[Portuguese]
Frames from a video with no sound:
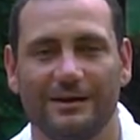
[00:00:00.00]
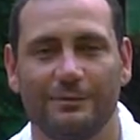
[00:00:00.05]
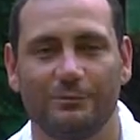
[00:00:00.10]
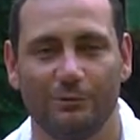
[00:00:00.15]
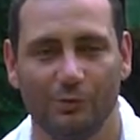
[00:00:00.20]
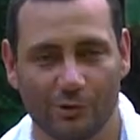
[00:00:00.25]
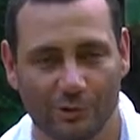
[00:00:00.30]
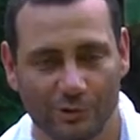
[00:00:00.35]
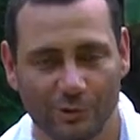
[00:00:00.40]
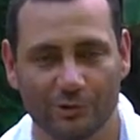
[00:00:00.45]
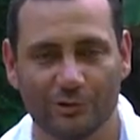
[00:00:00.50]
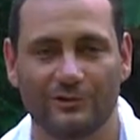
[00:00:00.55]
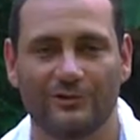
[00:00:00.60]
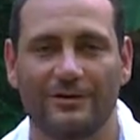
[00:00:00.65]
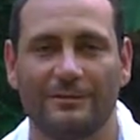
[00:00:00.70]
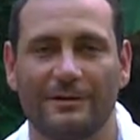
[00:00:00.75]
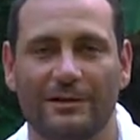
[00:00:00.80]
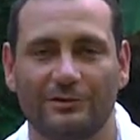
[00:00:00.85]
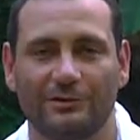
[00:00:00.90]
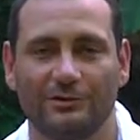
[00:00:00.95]
Mucuyu no
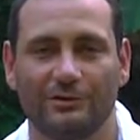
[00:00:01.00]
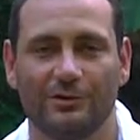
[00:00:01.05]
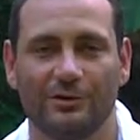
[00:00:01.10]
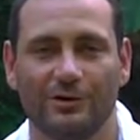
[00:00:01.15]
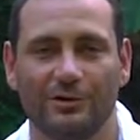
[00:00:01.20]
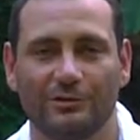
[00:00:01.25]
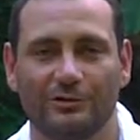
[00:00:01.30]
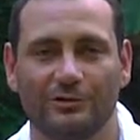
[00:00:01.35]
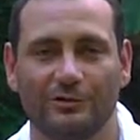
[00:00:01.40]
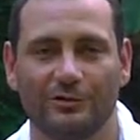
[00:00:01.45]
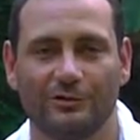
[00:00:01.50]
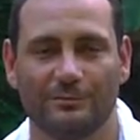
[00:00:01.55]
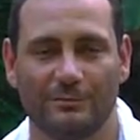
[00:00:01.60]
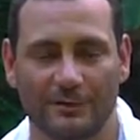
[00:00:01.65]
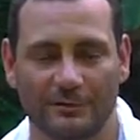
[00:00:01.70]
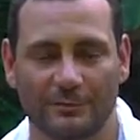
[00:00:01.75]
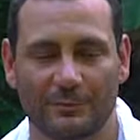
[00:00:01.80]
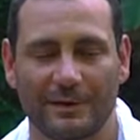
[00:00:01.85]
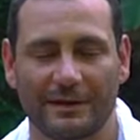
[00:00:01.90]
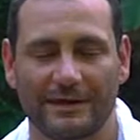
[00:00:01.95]
Zambi a todos,
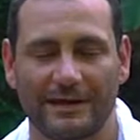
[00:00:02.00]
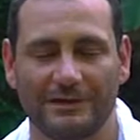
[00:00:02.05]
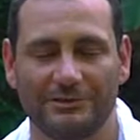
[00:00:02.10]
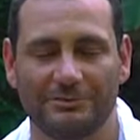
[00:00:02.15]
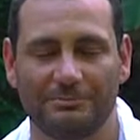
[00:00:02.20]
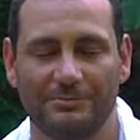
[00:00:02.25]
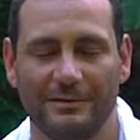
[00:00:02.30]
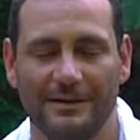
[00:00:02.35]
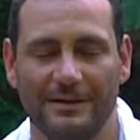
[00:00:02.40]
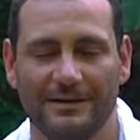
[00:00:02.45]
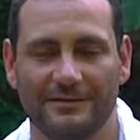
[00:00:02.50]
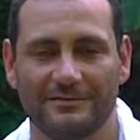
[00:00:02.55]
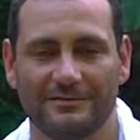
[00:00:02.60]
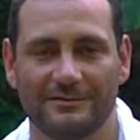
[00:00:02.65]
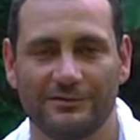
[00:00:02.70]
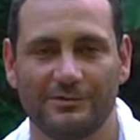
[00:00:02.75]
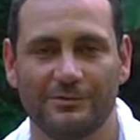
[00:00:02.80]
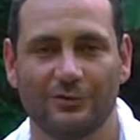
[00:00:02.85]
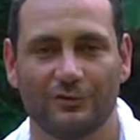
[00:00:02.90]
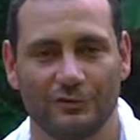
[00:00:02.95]
benção para quem é de
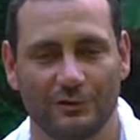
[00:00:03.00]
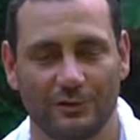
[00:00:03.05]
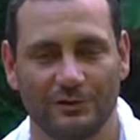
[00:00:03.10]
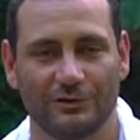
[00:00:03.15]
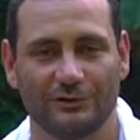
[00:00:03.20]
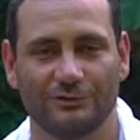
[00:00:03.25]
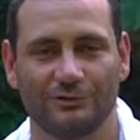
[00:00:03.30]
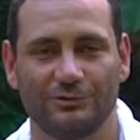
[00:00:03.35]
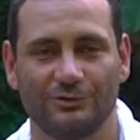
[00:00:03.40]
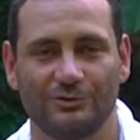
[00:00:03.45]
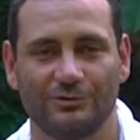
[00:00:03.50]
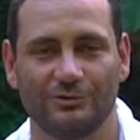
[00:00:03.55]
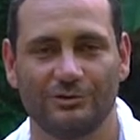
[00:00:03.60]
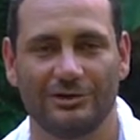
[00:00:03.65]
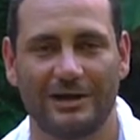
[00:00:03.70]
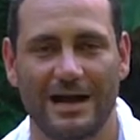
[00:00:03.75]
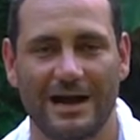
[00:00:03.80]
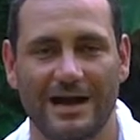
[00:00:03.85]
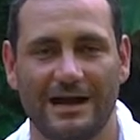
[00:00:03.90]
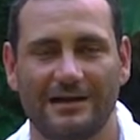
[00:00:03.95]
bênção, eu sou Anderson de
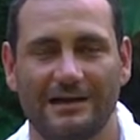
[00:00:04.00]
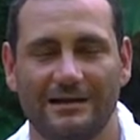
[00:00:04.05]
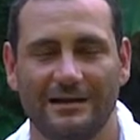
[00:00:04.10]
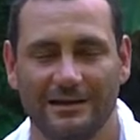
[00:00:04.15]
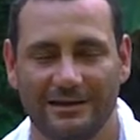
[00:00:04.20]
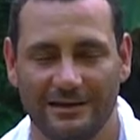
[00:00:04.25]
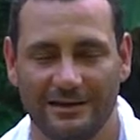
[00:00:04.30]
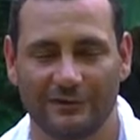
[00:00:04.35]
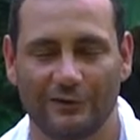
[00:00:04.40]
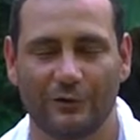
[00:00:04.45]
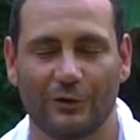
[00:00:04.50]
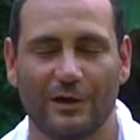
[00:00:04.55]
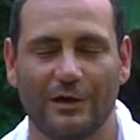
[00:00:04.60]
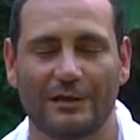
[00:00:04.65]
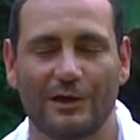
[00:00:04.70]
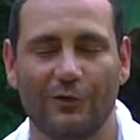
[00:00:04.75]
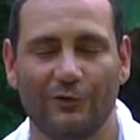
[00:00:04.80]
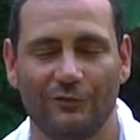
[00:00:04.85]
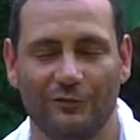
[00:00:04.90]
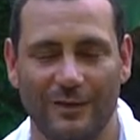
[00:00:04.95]
Ogunjá e esse é o
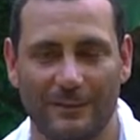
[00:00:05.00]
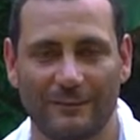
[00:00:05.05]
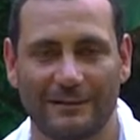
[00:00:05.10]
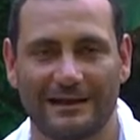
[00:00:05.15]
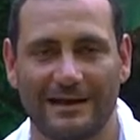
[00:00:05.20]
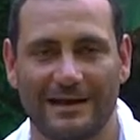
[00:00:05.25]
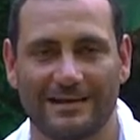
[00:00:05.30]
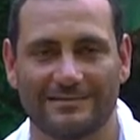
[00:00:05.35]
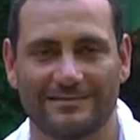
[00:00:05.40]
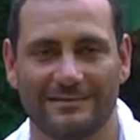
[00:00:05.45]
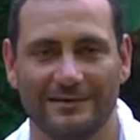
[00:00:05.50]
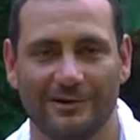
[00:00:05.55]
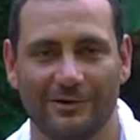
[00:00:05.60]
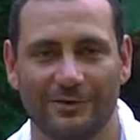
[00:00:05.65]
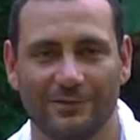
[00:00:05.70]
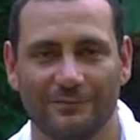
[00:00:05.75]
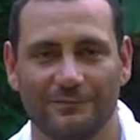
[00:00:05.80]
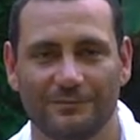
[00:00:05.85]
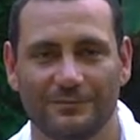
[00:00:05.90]
canal Fé pela Razão.